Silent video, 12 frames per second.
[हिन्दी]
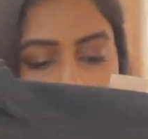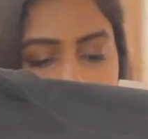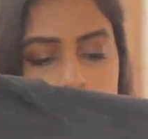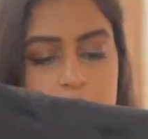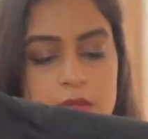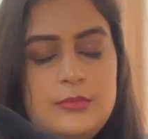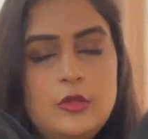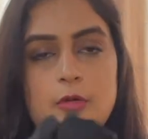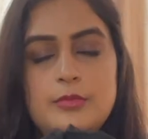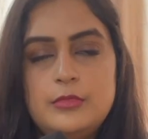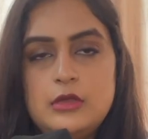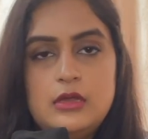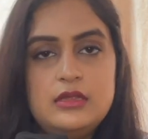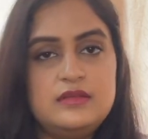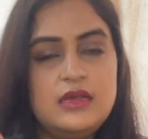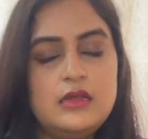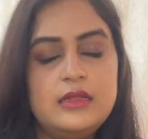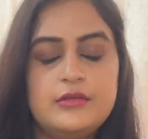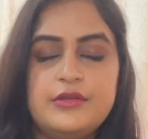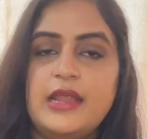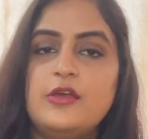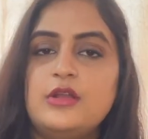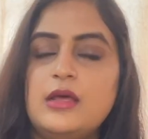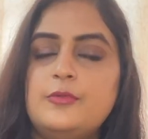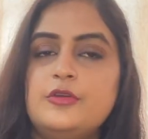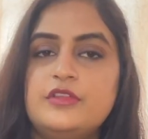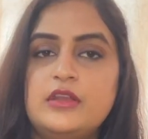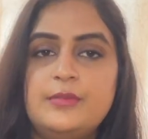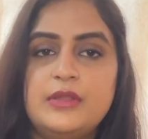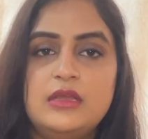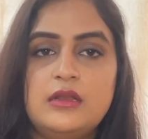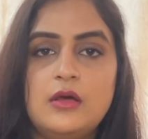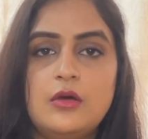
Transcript: मतलब नॉम uh, इसका ट्राई ऑन आपको स्क्रीन पे दिख रहा